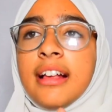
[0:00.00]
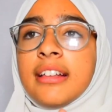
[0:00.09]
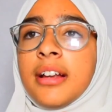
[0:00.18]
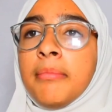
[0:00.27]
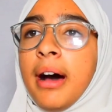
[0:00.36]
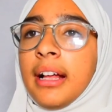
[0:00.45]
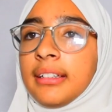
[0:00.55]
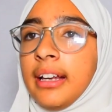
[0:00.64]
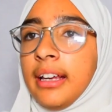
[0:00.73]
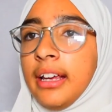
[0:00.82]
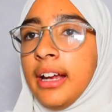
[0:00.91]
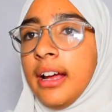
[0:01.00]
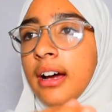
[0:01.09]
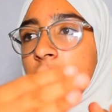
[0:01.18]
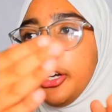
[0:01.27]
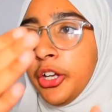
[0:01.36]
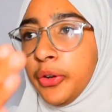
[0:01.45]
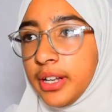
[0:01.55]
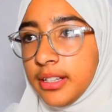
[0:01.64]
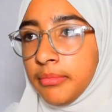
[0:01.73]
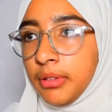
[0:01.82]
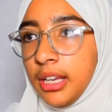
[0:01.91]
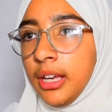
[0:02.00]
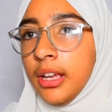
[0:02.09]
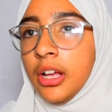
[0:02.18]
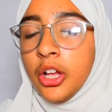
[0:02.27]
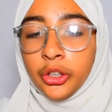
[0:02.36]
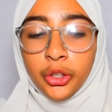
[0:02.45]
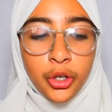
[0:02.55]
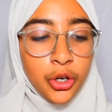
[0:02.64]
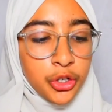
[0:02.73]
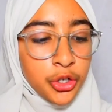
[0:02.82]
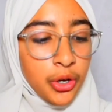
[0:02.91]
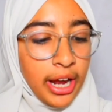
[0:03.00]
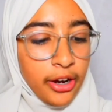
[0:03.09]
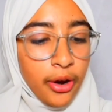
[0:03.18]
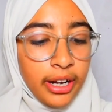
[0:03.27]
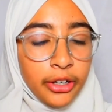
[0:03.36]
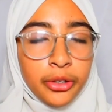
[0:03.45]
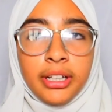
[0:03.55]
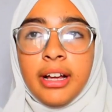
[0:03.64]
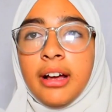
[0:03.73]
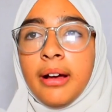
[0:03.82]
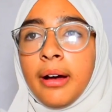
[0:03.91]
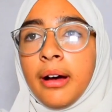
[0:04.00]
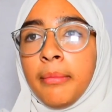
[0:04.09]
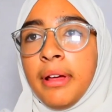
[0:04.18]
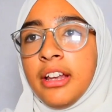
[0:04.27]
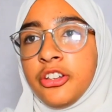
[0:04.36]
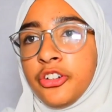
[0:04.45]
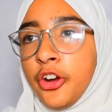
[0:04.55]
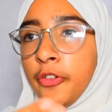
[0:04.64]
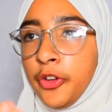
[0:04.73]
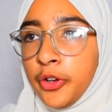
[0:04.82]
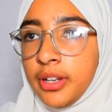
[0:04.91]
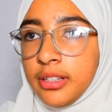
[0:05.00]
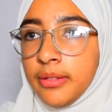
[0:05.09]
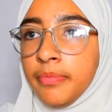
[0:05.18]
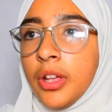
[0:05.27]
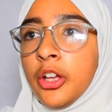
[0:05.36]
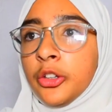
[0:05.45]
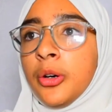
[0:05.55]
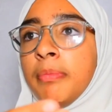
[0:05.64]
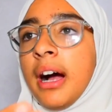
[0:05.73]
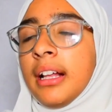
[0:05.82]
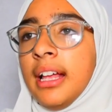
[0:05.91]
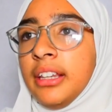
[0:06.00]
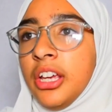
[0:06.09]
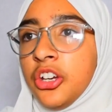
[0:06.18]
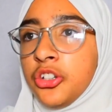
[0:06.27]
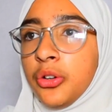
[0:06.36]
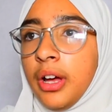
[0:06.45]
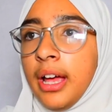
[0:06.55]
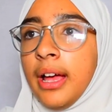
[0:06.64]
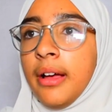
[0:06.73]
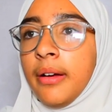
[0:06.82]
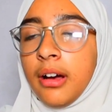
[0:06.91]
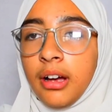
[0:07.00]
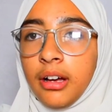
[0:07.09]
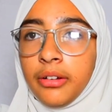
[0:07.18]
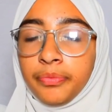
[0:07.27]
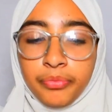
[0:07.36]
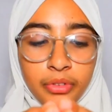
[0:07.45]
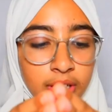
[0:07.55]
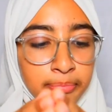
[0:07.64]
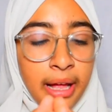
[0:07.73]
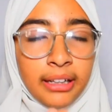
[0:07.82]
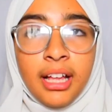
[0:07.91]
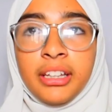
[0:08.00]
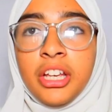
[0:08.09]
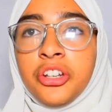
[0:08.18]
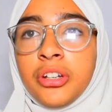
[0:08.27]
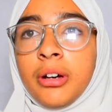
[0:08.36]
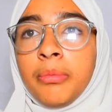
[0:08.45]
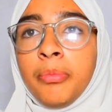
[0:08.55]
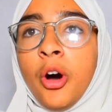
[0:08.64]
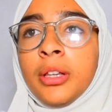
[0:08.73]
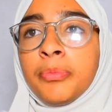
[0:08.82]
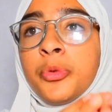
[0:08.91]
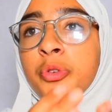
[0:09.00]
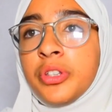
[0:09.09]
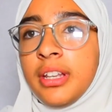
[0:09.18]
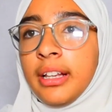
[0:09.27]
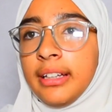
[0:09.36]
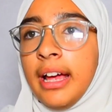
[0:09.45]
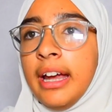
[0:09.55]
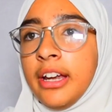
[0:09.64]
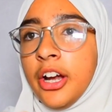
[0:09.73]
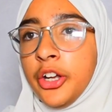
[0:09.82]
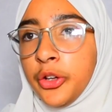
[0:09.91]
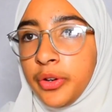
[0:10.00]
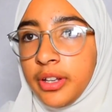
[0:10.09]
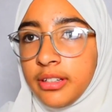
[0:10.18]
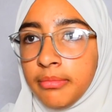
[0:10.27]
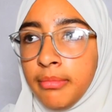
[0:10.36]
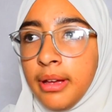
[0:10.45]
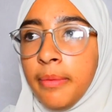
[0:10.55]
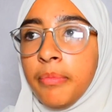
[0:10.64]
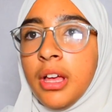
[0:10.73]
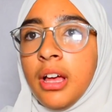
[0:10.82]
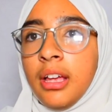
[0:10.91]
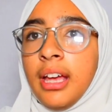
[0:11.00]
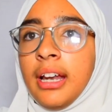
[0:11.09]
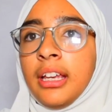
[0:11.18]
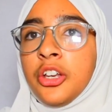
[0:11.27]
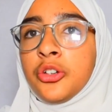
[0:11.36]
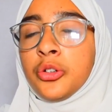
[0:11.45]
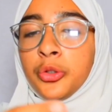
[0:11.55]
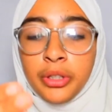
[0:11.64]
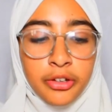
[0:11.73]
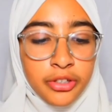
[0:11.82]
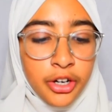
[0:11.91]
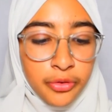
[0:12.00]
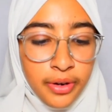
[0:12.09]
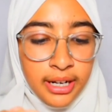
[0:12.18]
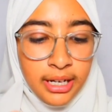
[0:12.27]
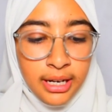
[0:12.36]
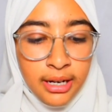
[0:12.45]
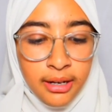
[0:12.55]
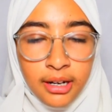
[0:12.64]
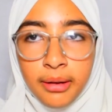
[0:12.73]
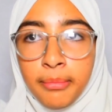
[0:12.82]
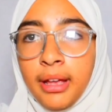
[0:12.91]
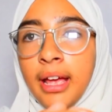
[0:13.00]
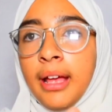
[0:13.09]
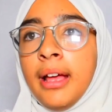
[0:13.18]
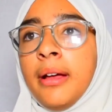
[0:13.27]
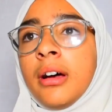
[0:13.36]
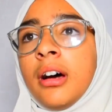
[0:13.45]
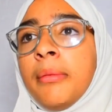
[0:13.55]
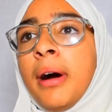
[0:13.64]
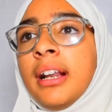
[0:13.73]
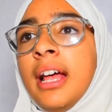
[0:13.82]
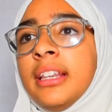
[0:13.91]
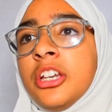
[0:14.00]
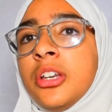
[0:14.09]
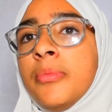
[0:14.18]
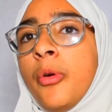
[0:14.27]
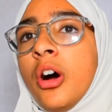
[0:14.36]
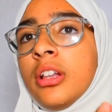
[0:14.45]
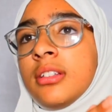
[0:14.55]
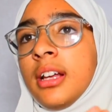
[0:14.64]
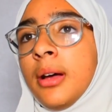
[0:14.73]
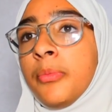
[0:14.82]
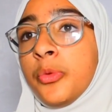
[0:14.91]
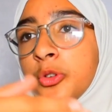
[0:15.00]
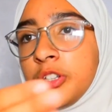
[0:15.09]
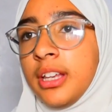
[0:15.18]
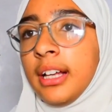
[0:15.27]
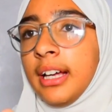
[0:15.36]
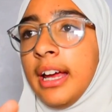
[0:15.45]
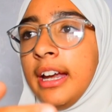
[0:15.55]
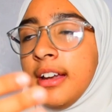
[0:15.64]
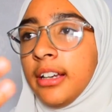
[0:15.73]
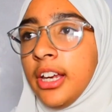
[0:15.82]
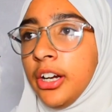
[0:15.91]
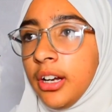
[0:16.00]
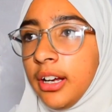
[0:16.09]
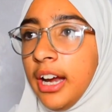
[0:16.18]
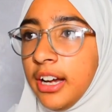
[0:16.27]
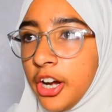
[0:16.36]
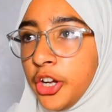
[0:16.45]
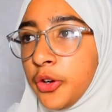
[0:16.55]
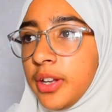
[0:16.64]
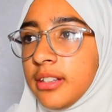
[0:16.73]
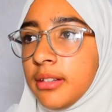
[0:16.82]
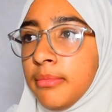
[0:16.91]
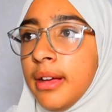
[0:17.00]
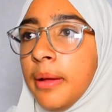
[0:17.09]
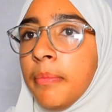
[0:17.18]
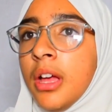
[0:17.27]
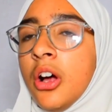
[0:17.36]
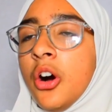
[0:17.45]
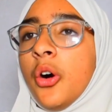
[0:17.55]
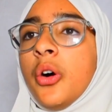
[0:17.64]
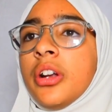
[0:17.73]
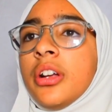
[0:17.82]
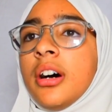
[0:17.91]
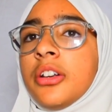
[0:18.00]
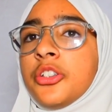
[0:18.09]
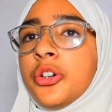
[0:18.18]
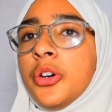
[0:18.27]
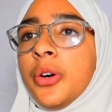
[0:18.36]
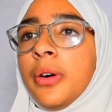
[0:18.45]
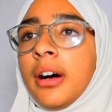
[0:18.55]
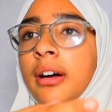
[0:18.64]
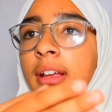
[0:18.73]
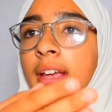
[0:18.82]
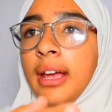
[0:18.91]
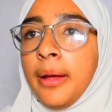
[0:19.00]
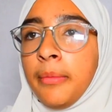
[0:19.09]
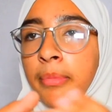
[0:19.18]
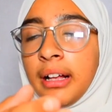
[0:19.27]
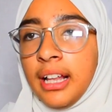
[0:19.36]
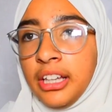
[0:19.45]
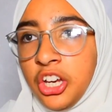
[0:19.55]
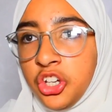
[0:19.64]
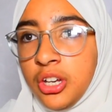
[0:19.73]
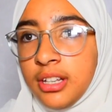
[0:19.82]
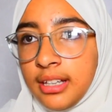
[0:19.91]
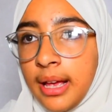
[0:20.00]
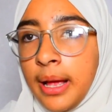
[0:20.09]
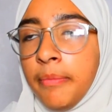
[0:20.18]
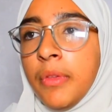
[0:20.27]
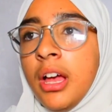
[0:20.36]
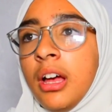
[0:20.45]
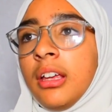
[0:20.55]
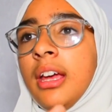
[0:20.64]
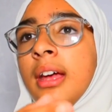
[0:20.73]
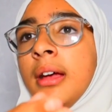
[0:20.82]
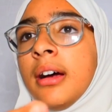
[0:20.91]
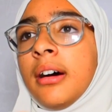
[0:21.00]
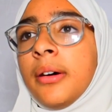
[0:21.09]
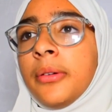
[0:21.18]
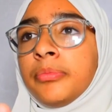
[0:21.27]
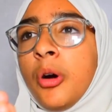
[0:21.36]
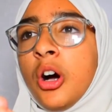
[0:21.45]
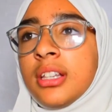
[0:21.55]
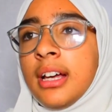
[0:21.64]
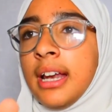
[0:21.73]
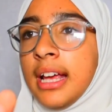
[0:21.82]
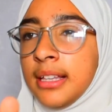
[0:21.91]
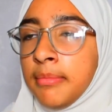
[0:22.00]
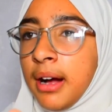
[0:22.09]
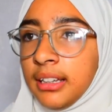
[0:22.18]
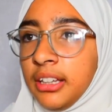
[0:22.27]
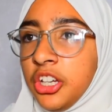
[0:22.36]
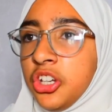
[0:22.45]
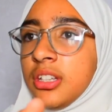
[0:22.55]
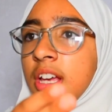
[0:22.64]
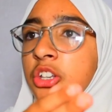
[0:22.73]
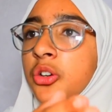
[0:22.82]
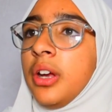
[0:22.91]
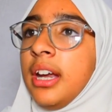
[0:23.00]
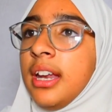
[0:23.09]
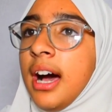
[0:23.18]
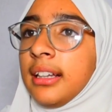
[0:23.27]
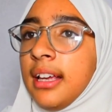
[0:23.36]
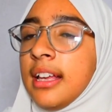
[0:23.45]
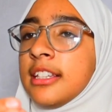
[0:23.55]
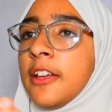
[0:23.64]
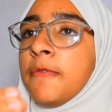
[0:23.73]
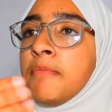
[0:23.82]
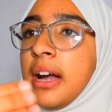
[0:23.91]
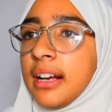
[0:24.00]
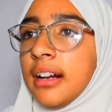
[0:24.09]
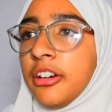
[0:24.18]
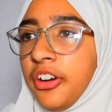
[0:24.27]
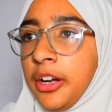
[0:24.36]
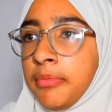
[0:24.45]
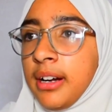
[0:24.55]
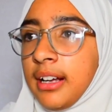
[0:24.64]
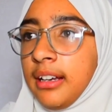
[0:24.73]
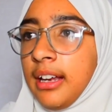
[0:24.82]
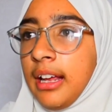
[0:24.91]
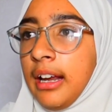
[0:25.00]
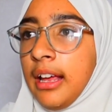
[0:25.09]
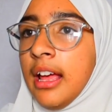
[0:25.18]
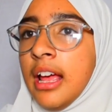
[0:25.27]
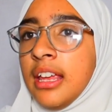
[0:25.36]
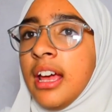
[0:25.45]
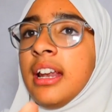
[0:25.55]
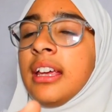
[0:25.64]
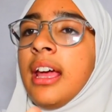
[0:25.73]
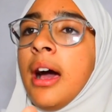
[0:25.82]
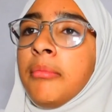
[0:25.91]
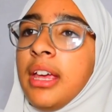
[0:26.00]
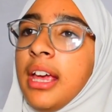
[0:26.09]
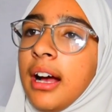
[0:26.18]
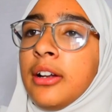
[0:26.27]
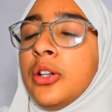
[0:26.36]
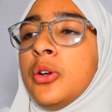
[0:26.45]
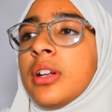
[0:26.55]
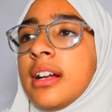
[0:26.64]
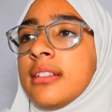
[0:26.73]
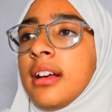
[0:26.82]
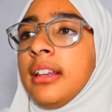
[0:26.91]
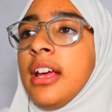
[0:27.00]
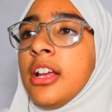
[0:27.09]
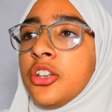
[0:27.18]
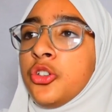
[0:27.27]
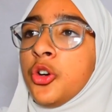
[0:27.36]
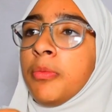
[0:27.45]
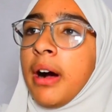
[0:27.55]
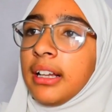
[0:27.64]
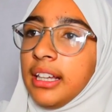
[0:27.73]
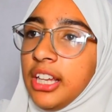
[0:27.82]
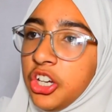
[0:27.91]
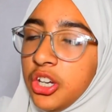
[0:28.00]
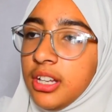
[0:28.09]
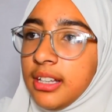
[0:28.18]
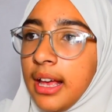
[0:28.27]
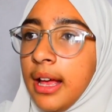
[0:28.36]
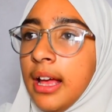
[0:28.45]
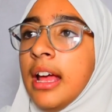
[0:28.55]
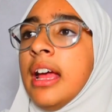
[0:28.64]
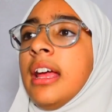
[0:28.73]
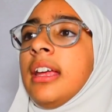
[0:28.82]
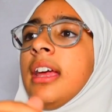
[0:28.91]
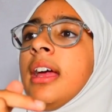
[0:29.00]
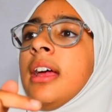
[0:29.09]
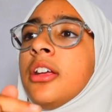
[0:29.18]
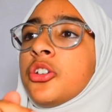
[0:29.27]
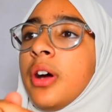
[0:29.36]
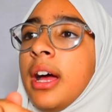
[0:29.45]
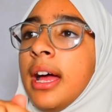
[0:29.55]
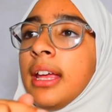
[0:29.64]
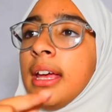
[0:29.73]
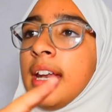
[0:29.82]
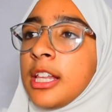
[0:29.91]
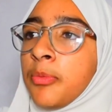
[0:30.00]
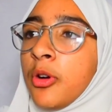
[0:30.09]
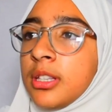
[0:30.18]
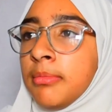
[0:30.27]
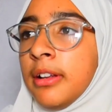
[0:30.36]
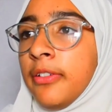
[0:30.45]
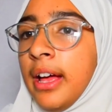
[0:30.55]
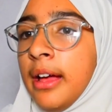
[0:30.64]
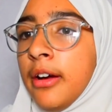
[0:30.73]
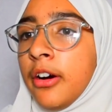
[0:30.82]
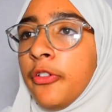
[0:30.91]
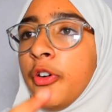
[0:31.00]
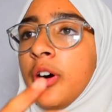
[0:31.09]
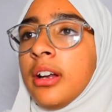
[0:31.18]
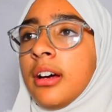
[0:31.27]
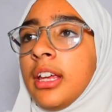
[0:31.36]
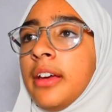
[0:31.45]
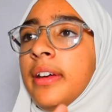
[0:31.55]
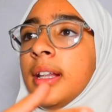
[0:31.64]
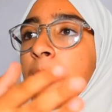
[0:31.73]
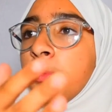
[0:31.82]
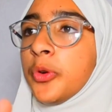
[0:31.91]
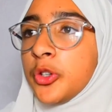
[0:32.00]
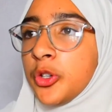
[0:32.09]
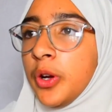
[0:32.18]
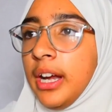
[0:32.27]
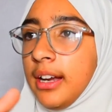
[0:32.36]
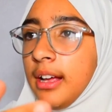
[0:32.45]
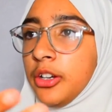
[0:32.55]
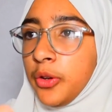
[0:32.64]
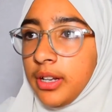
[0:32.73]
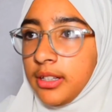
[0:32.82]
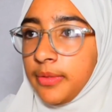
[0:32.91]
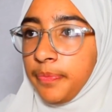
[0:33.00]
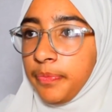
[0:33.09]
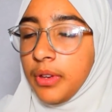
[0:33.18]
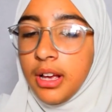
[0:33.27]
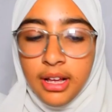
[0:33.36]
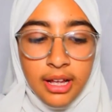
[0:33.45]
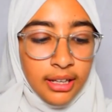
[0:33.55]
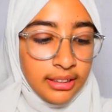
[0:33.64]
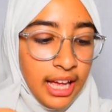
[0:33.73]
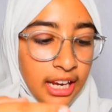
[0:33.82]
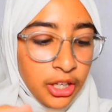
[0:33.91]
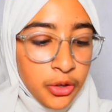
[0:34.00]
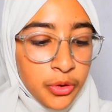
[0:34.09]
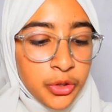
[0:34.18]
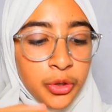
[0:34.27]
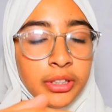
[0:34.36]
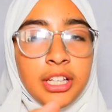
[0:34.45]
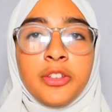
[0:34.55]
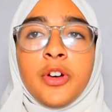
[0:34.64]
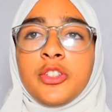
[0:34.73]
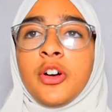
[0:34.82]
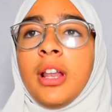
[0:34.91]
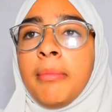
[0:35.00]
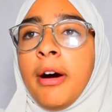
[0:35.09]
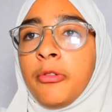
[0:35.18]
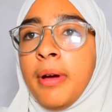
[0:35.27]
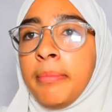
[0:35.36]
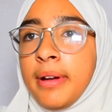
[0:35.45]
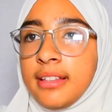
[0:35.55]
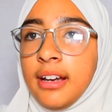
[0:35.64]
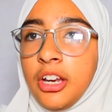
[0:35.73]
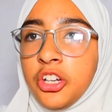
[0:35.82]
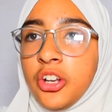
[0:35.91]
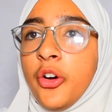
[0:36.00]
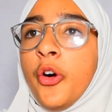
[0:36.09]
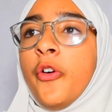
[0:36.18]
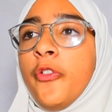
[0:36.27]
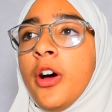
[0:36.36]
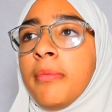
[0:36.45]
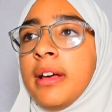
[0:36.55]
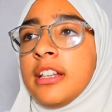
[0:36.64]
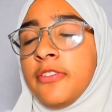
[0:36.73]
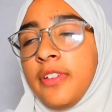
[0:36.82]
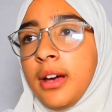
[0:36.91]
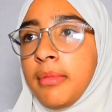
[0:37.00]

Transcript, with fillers: लास्ट हम बात करेंगे टूरिज़्म की तो जो अकॉर्डिंग टू द मिनिस्ट्री ऑफ टूरिज़्म तो बांग्लादेश जो है बांग्लादेश बहुत बूस्ट देता है इंडियन टूरिज़्म में यानी कि जो 2020 में है बांग्लादेश ने बहुत ज़्यादा बूस्ट दिया था इंडियन के इंडियन टूरिज़्म में और जो ये बांग्लादेशीज़ है ये बहुत सारे ऐसे बांग्लादेशीज़ हैं जो इंडिया आते हैं सिर्फ मेडिकल ट्रीटमेंट करने के लिए यानी कि हम ये कंक्लूड कर सकते हैं जो बांग्लादेशीज़ है ये जो है ये रिस्पॉन्सिबल है फॉर गिविंग द बूस्ट टू इंडियन टूरिज्म थैंक यू सो दिस वॉज ऑल अबाउट माई प्रेजेंटेशन होप फॉर बेस्ट पी